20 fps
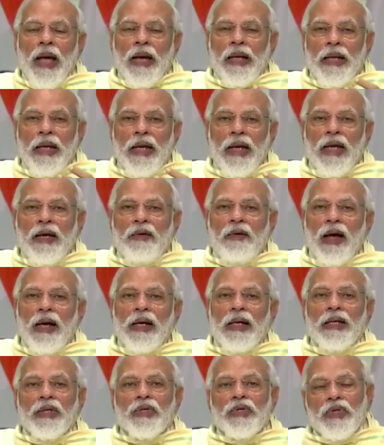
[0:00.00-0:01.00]
पैकिंग
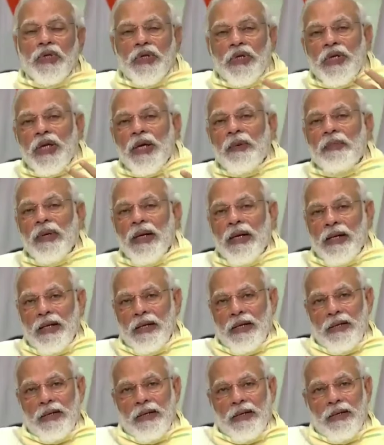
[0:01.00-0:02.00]
वाली चीजें
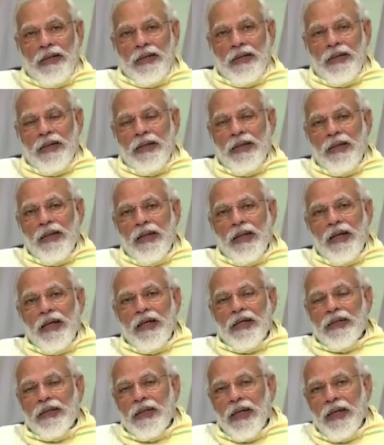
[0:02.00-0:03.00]
बने
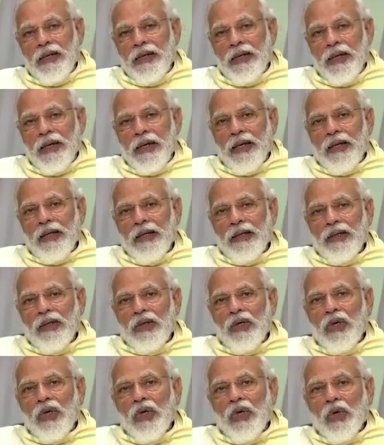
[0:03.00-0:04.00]
इसके लिए
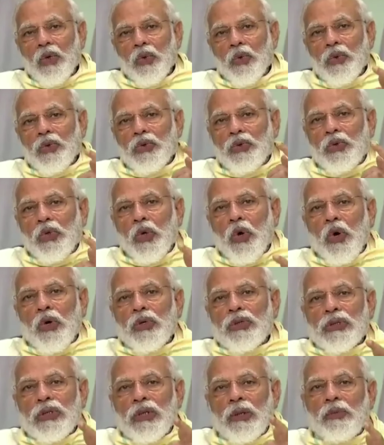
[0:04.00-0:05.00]

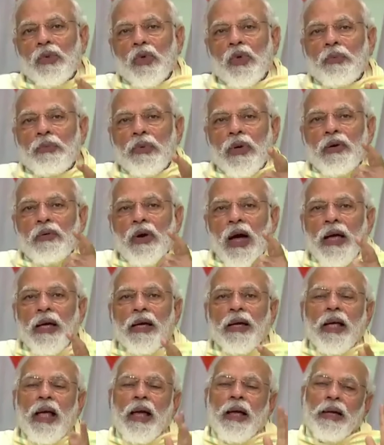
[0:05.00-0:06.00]
उद्योग समूह
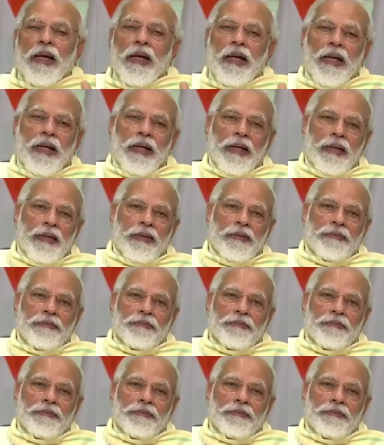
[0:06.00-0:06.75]
बनवाए जाएंगे